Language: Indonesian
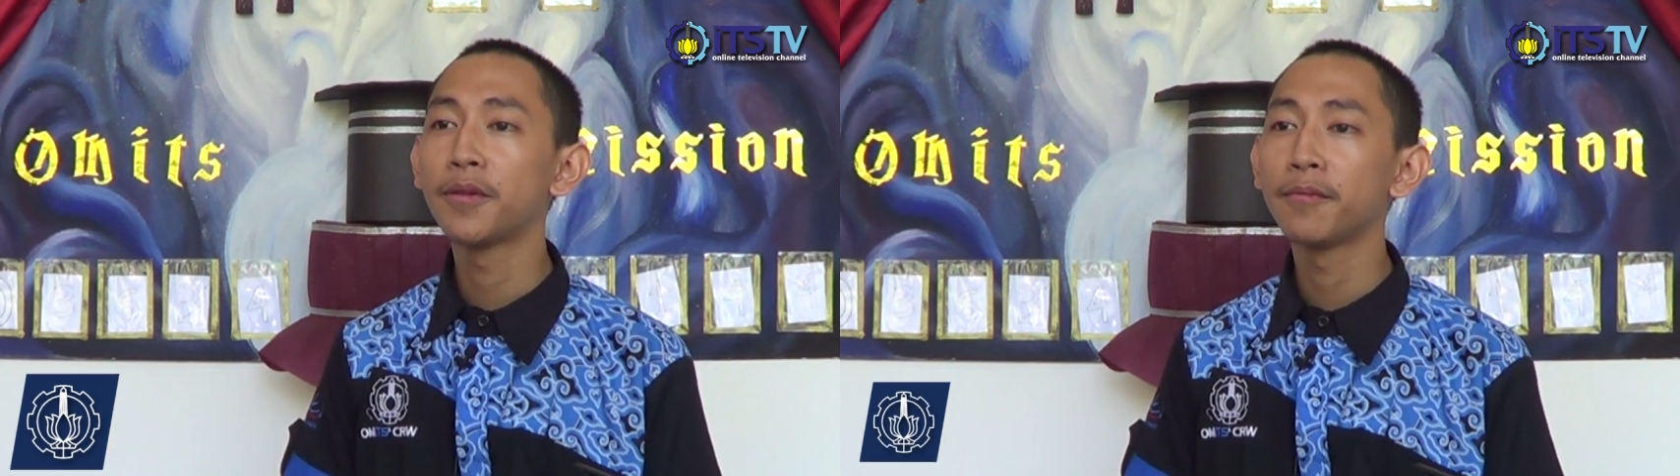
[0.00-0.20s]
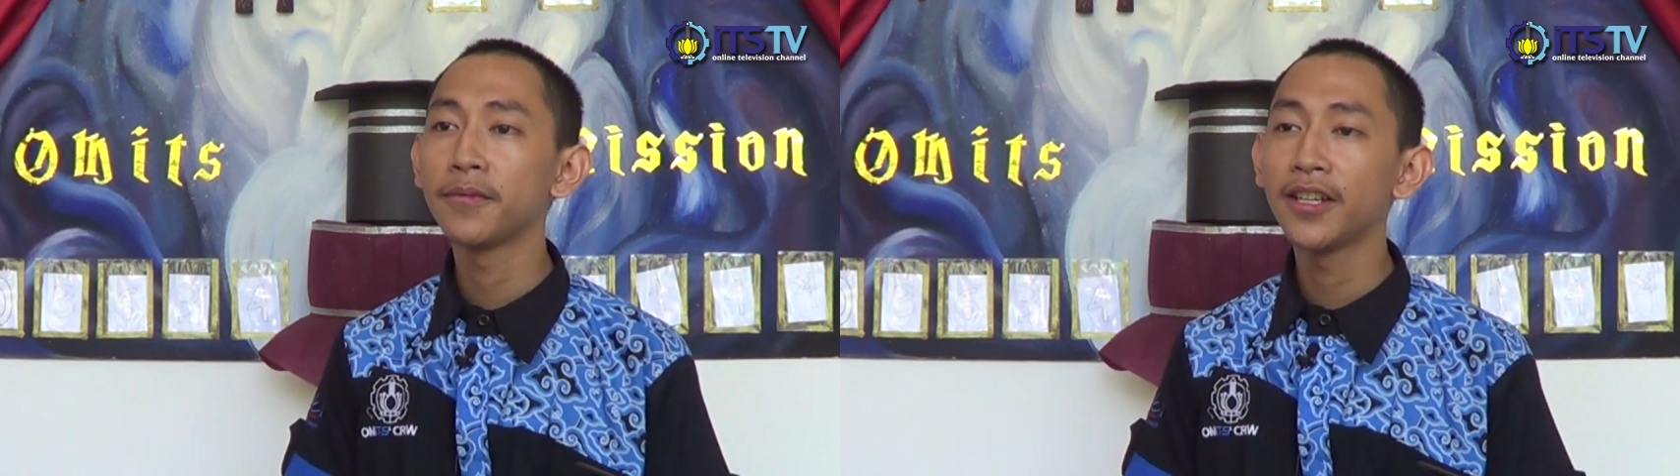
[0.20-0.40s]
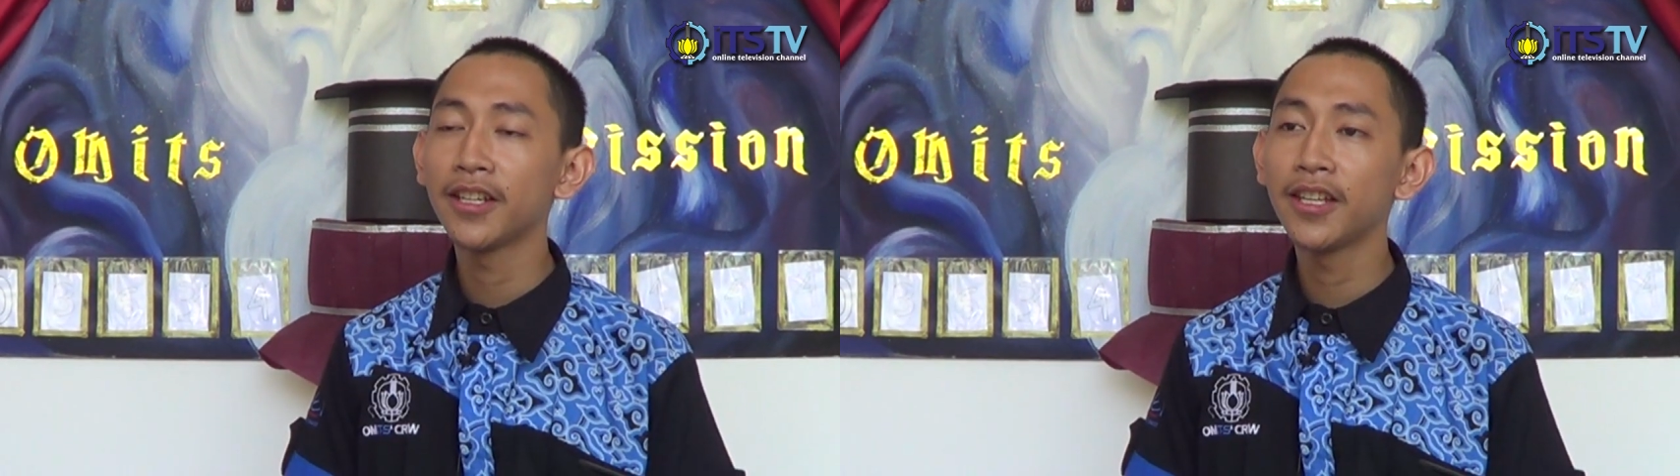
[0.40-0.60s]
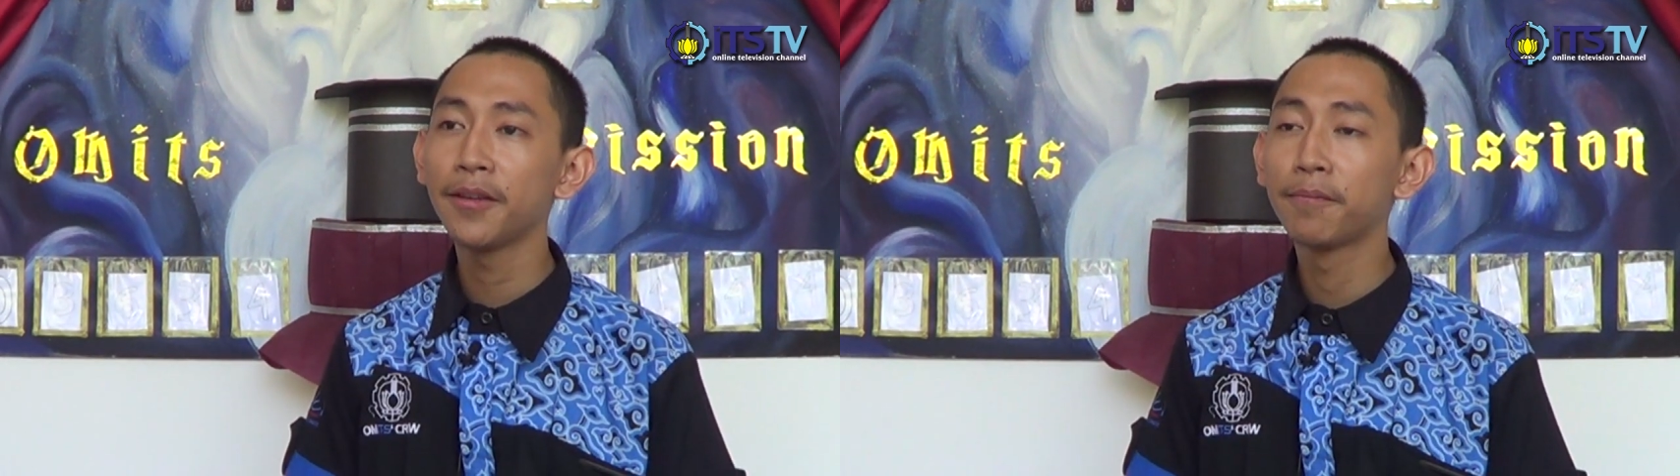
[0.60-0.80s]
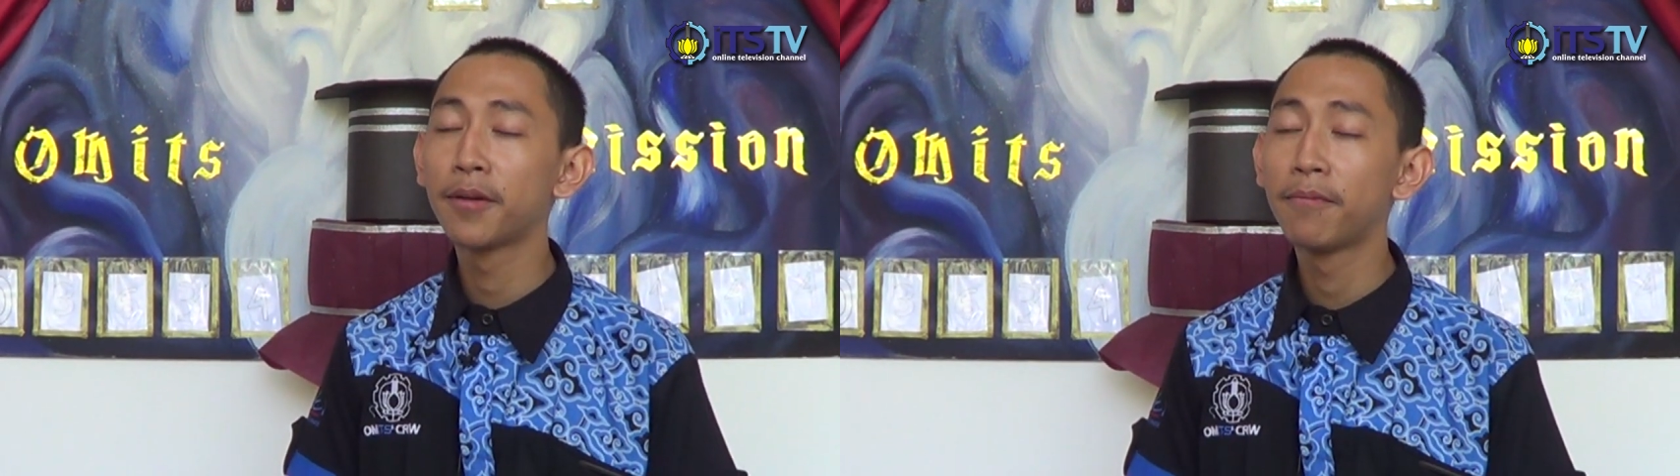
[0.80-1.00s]

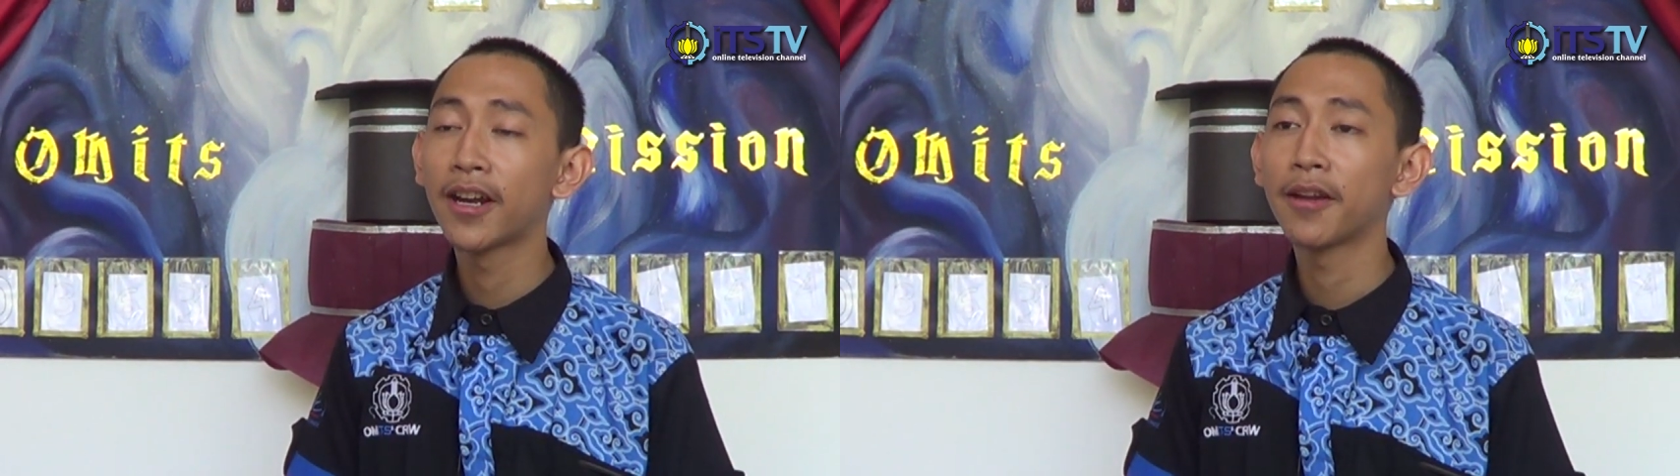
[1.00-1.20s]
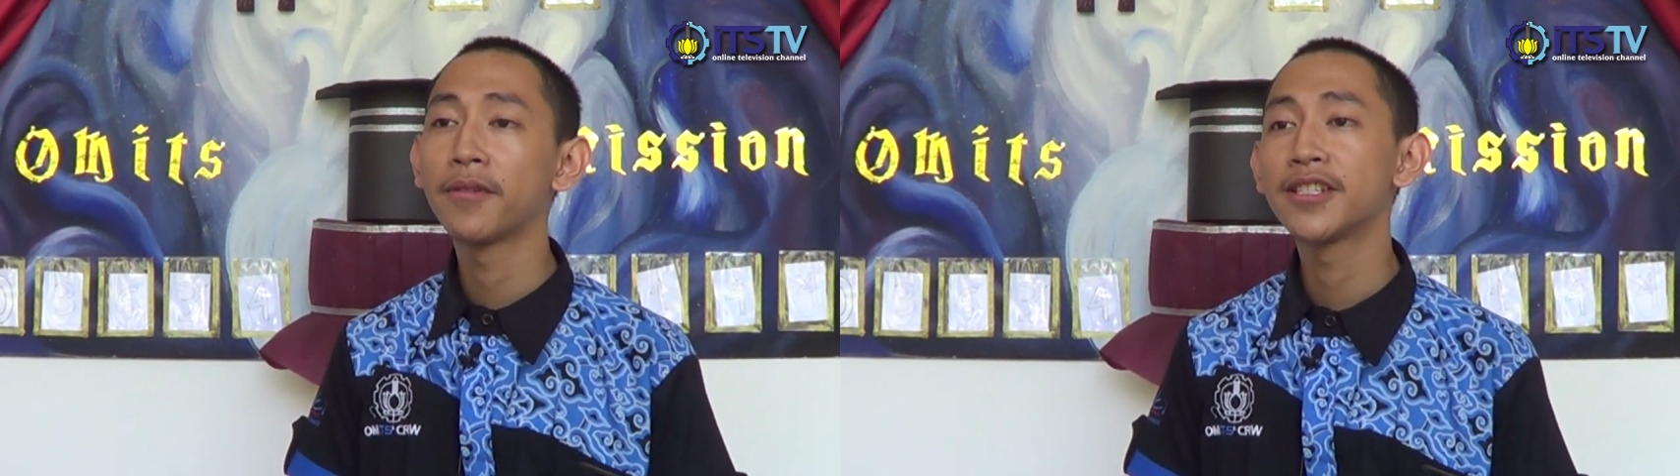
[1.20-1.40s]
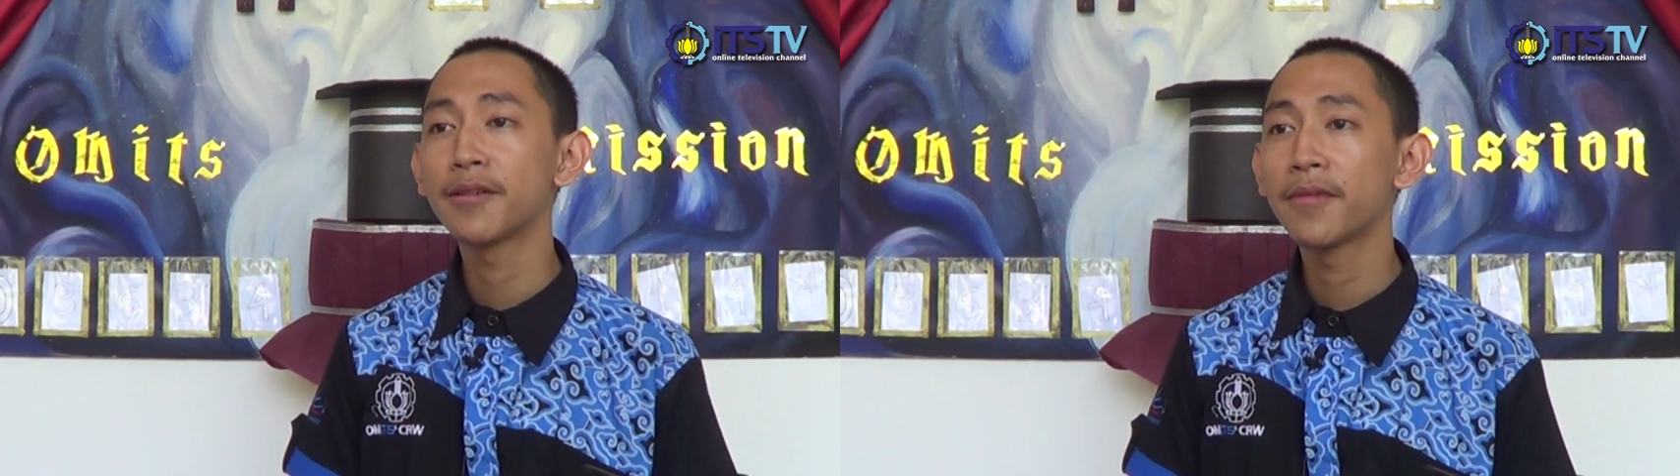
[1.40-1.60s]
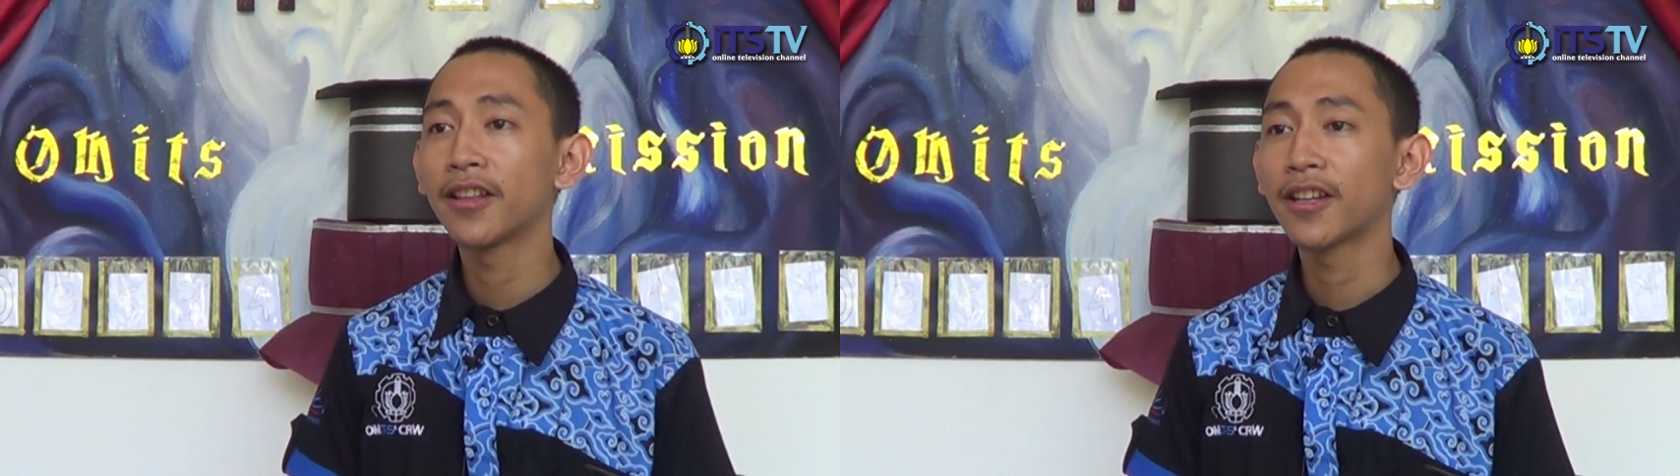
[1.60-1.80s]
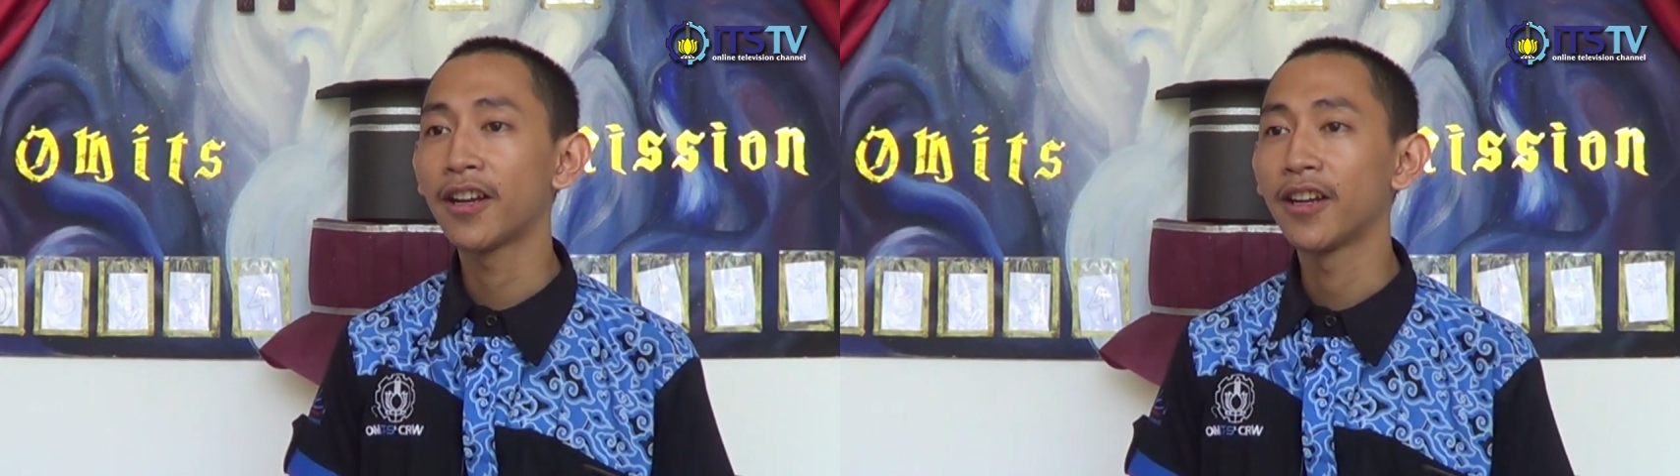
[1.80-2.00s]
memiliki berbagai macam
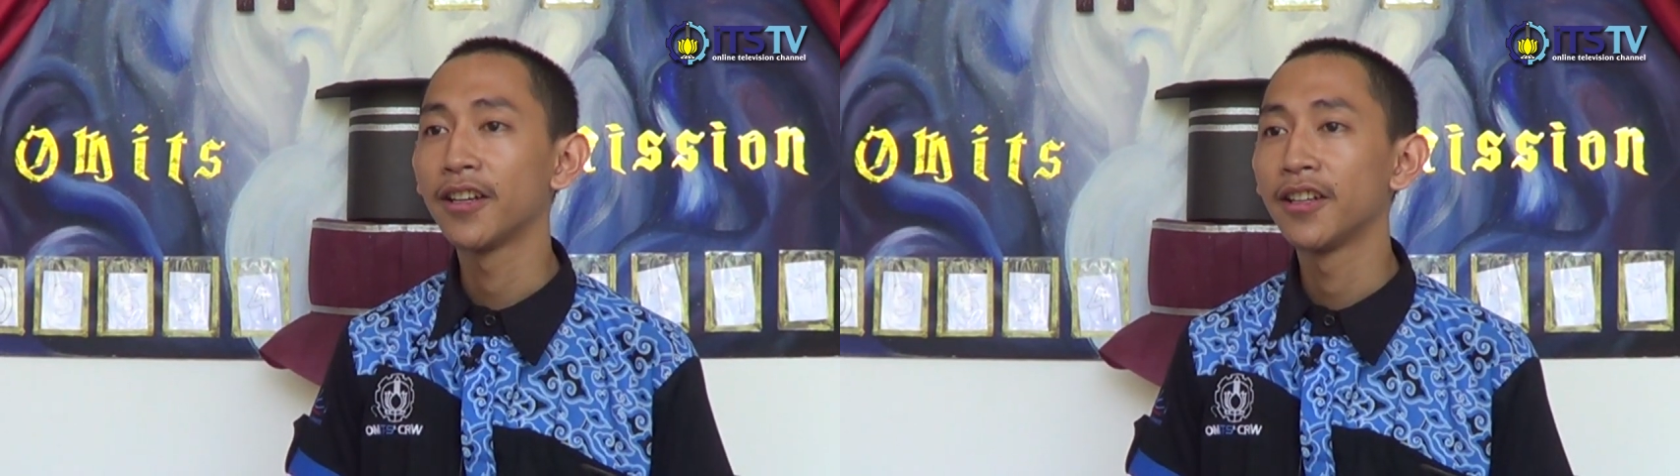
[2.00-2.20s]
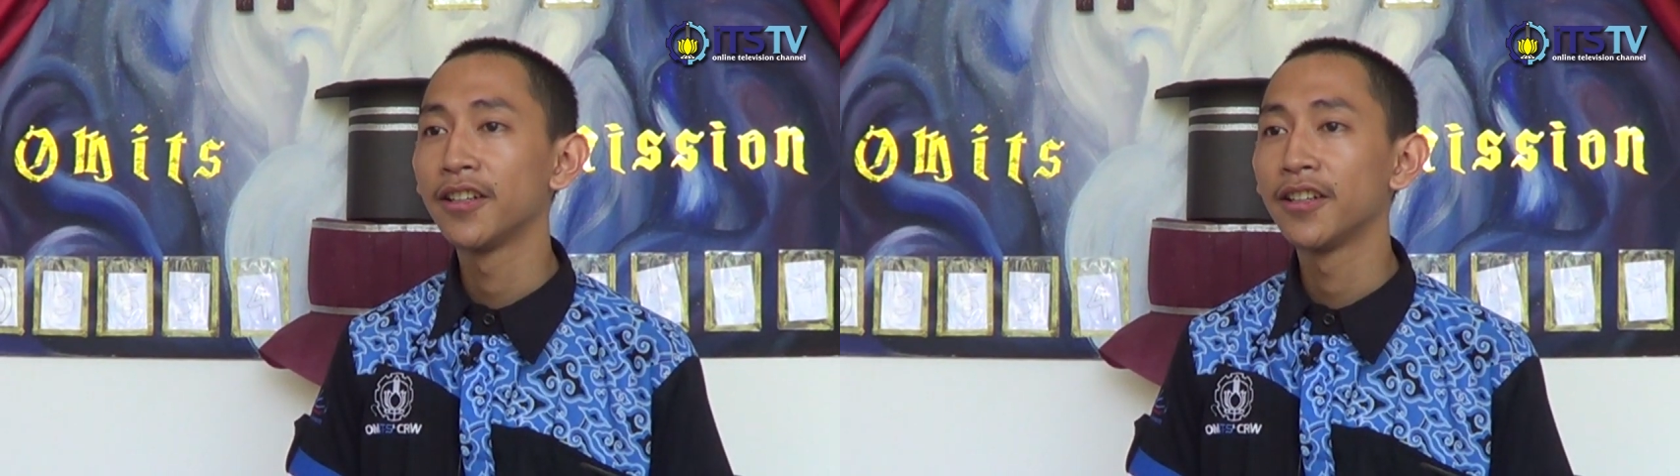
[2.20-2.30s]
mantra